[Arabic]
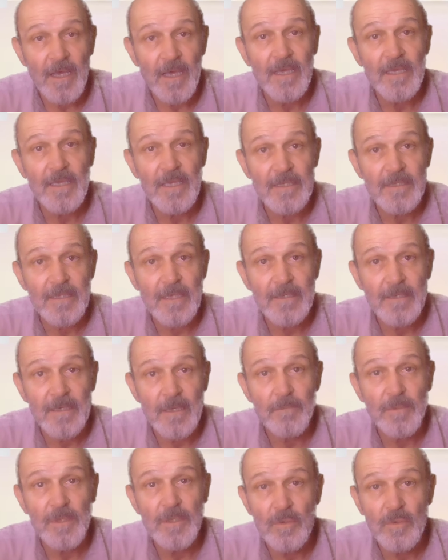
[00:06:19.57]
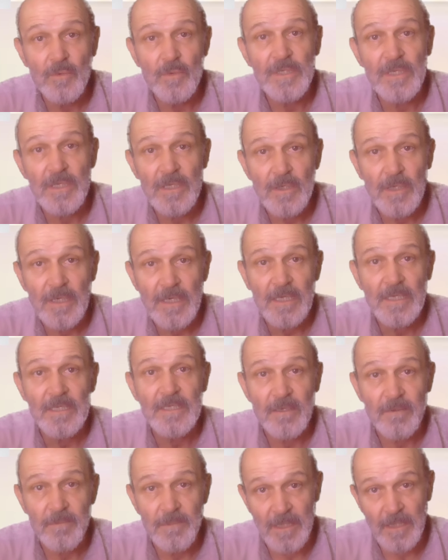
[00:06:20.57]
أيد نبيه
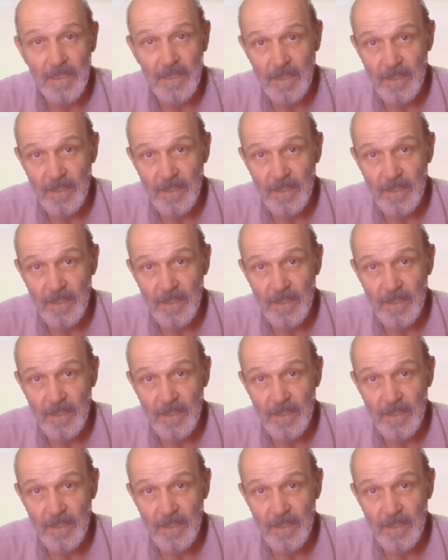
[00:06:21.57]
عيسى به